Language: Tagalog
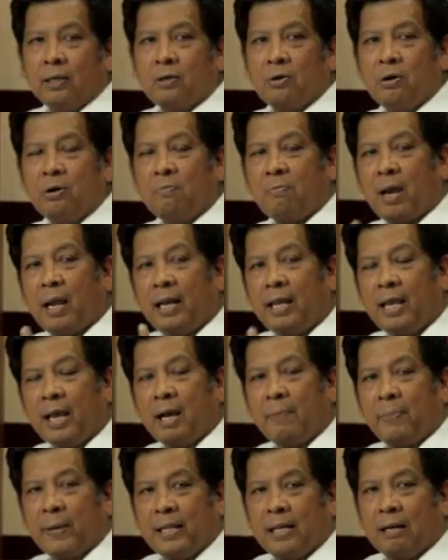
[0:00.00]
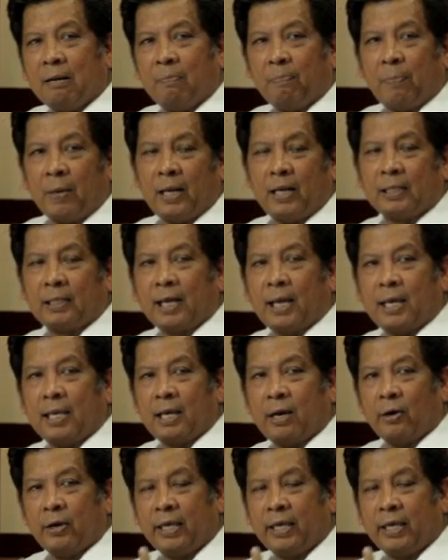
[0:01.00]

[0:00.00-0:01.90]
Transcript: Kung mali ang pananampalataya